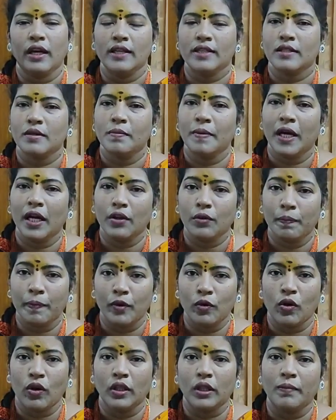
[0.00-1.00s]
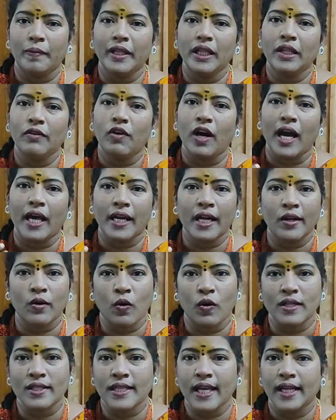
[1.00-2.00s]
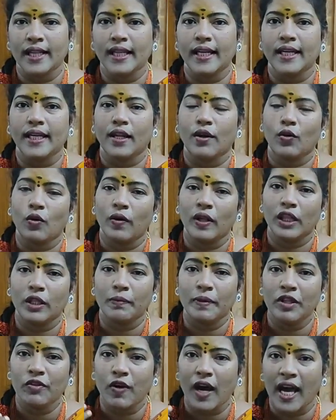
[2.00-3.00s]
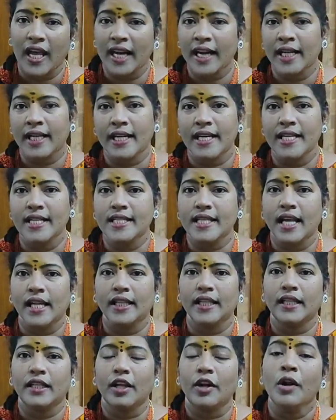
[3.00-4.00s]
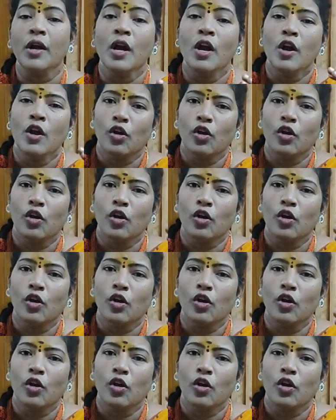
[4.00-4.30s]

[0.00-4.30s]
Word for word: అష్టమాట ఇప్పుడు కొంతమంది వారానికి ఒకసారి తింటారు కొంతమంది వారానికి రెండుసార్లు తింటారు